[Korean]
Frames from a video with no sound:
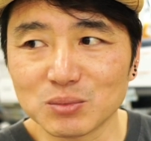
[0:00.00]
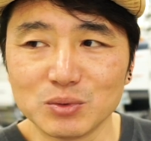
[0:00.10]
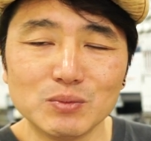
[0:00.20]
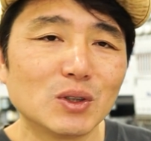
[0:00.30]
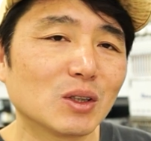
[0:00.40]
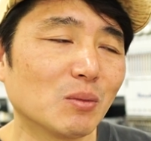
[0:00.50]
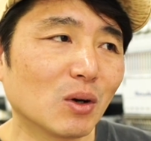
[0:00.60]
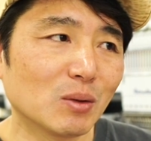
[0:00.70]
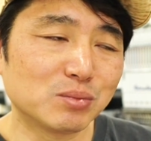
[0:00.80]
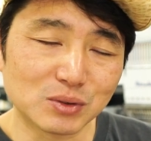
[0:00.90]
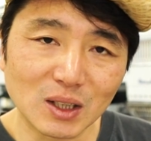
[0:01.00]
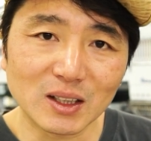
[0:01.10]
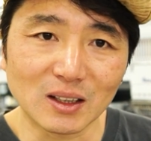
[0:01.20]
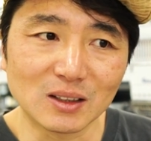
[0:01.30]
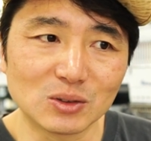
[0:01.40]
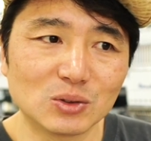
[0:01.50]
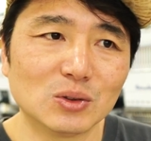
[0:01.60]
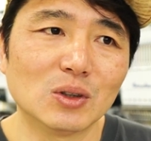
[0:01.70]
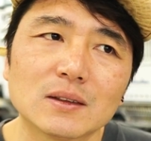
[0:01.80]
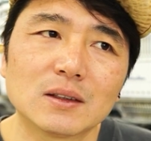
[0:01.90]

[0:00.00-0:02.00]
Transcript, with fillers: 분명히 뭔가 불안해가지고